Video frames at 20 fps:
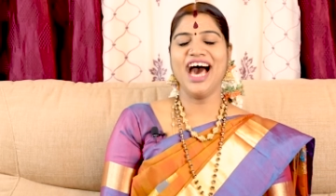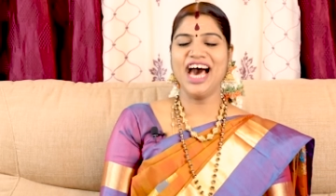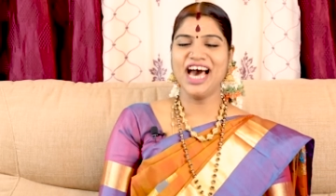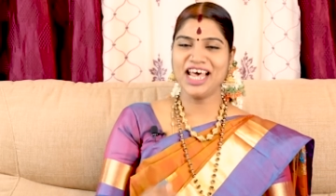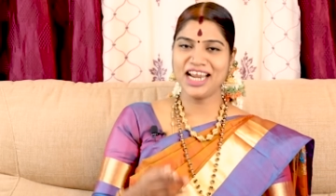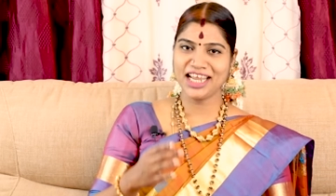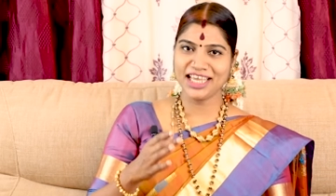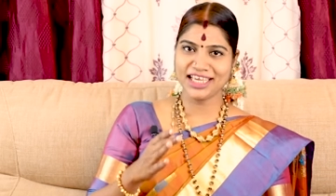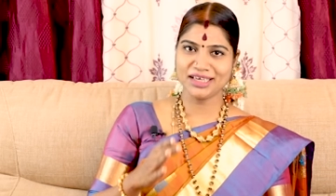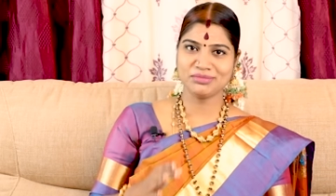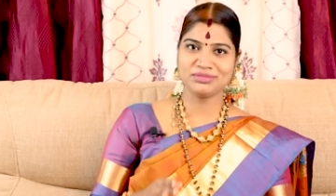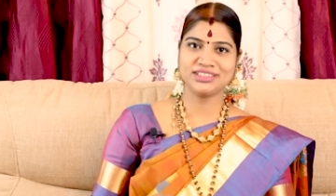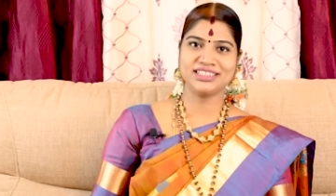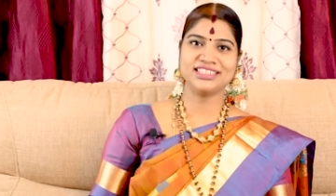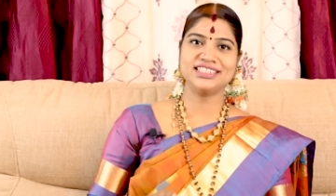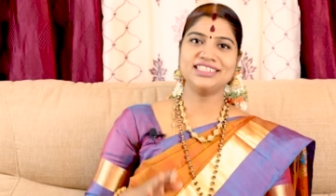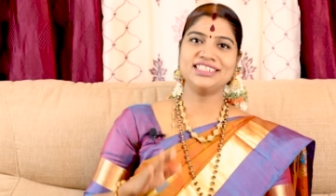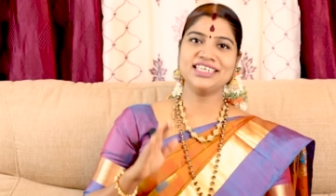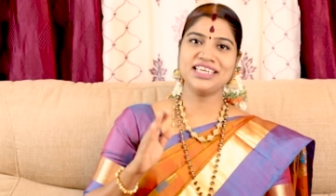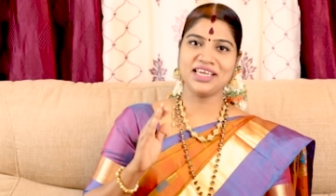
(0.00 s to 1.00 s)
ஆலயம்
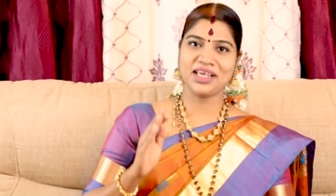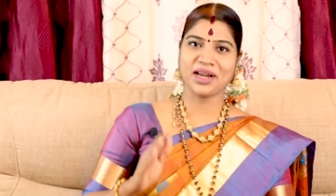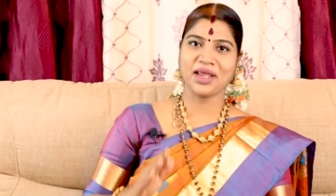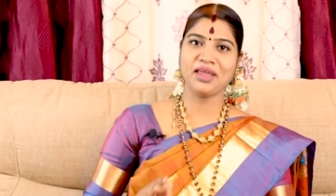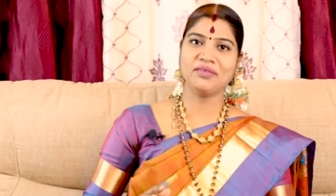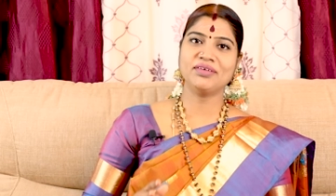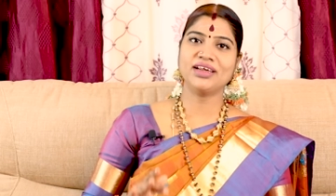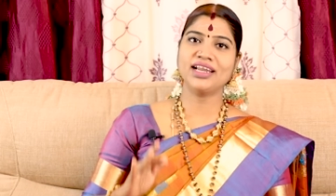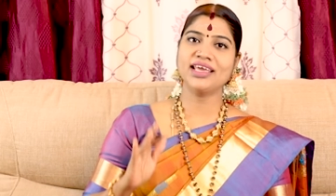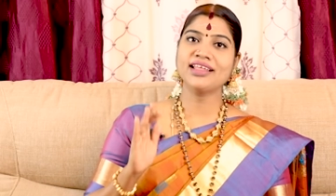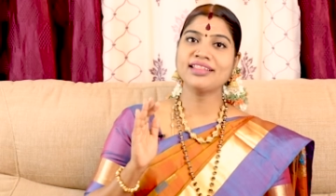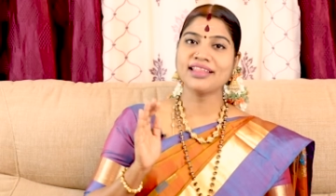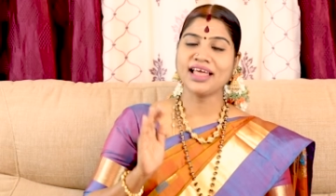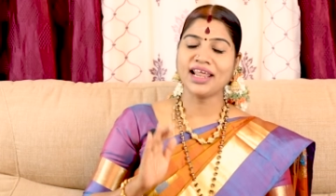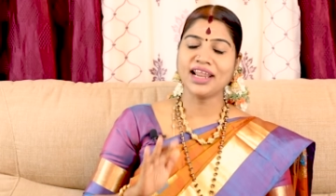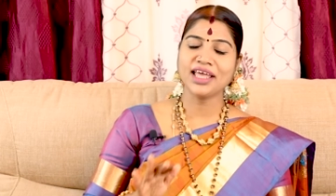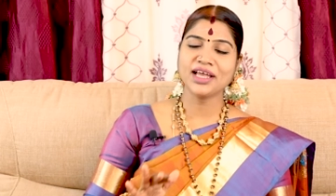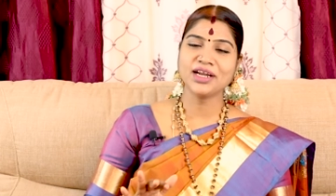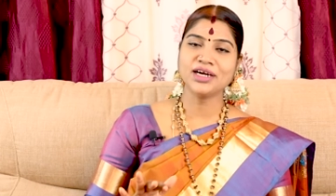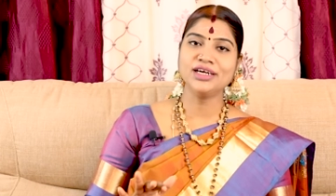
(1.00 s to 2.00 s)
சென்று இறைவனை
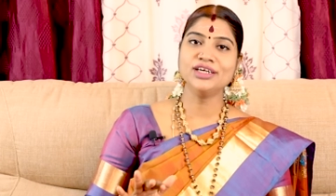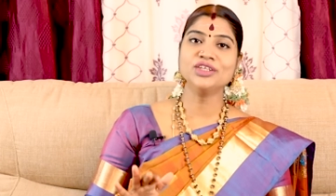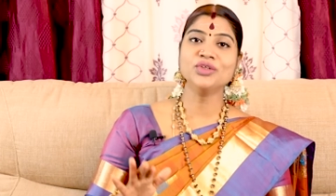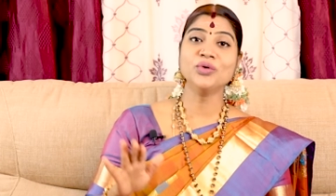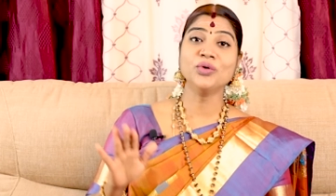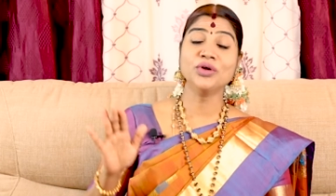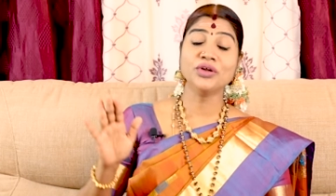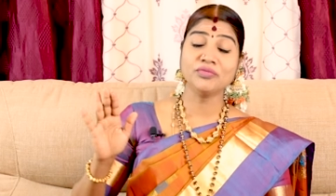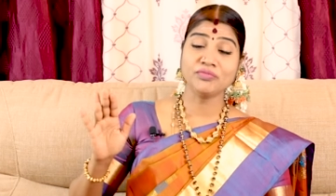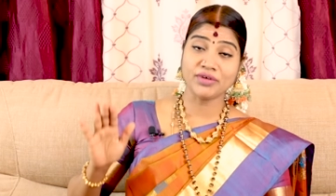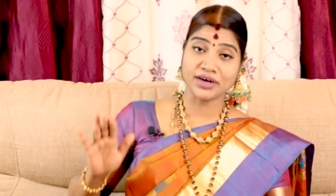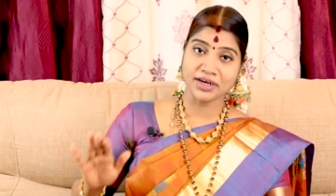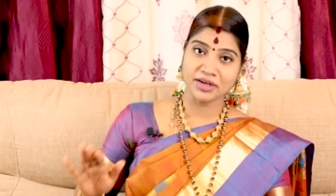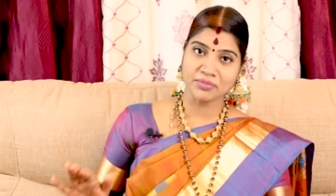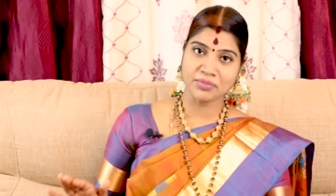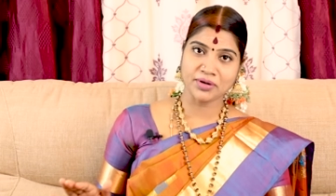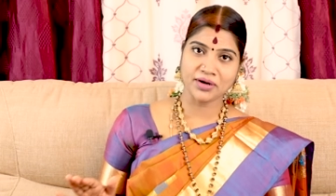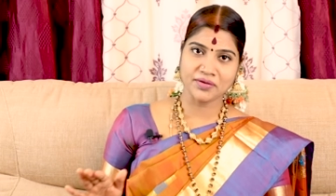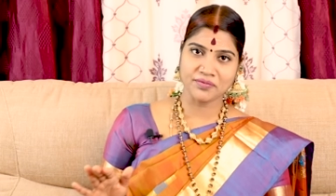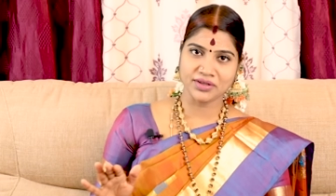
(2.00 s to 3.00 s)
தலங்கள் தோறும்
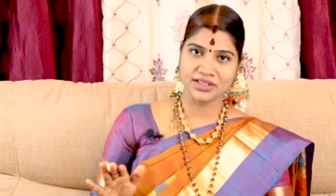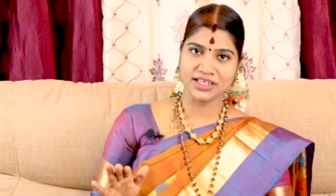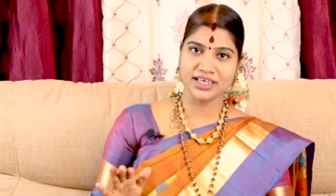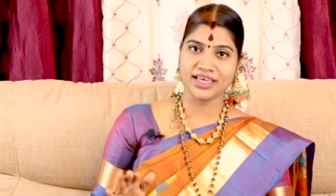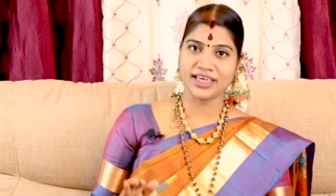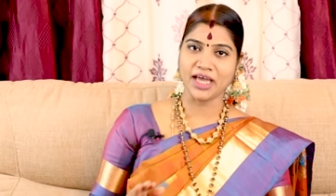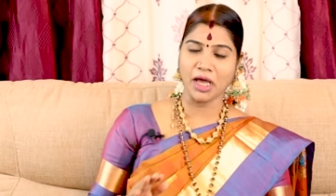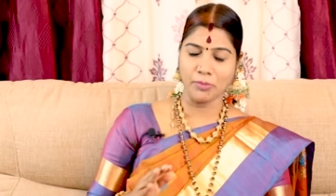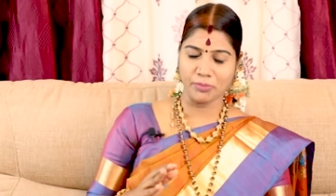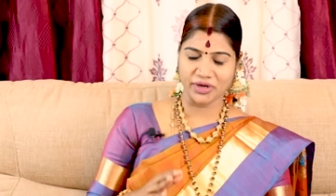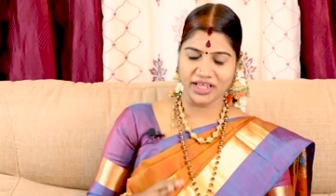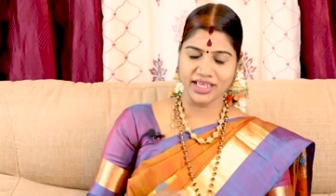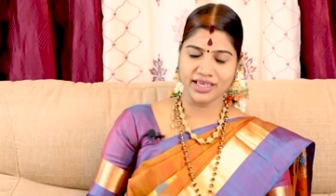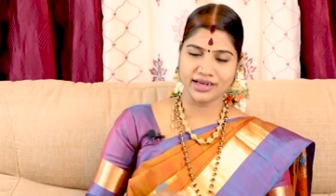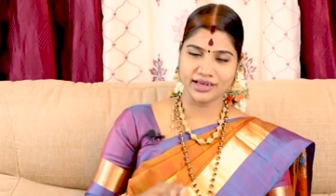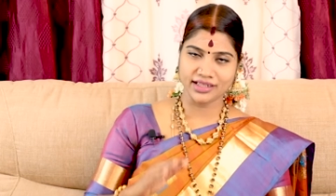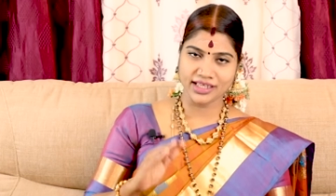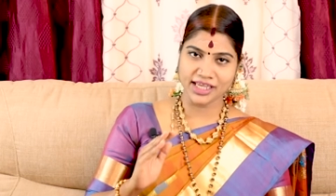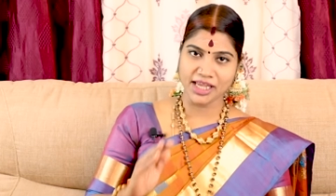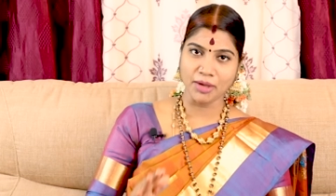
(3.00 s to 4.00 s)
வழிபடுவது
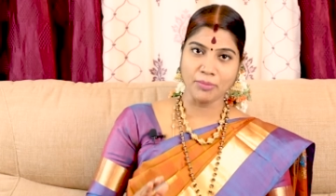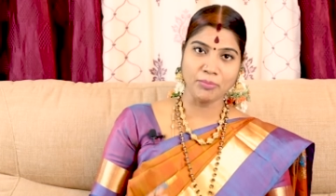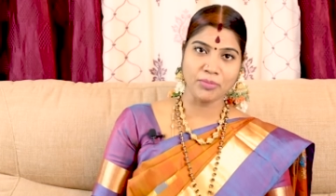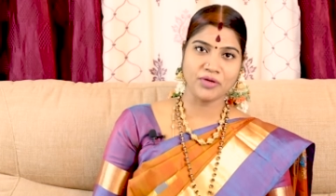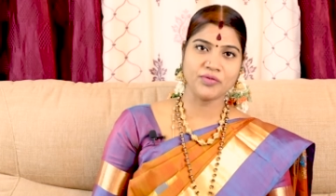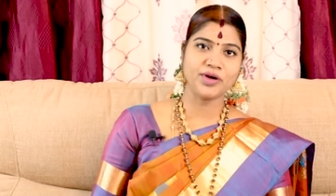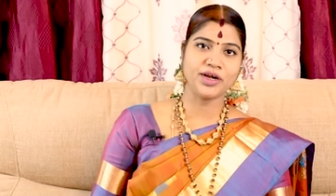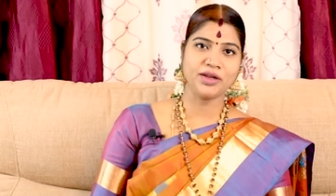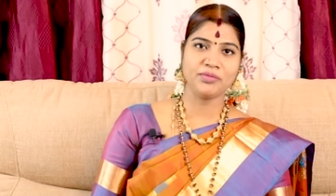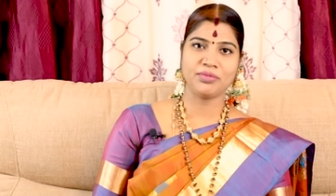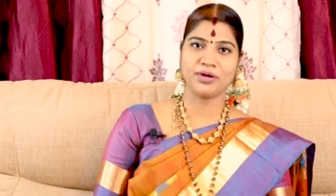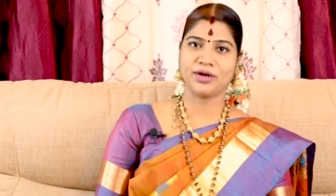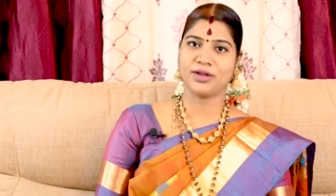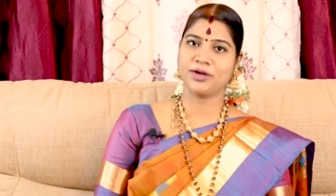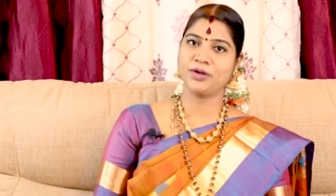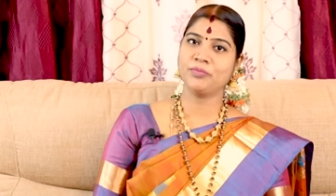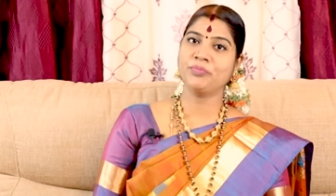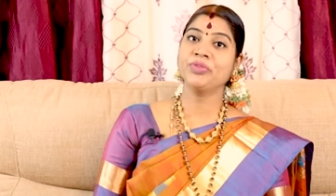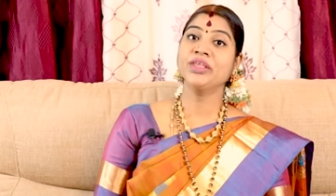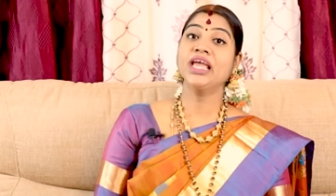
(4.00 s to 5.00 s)
அப்படிங்கிறது எப்போ
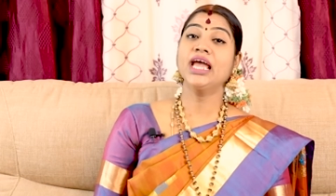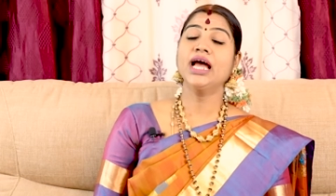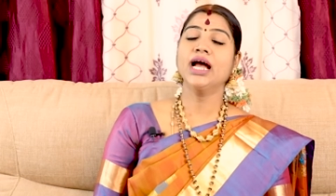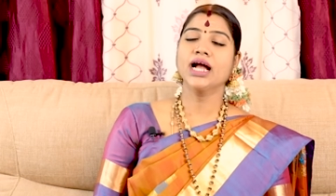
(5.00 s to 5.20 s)
வழிபடணும்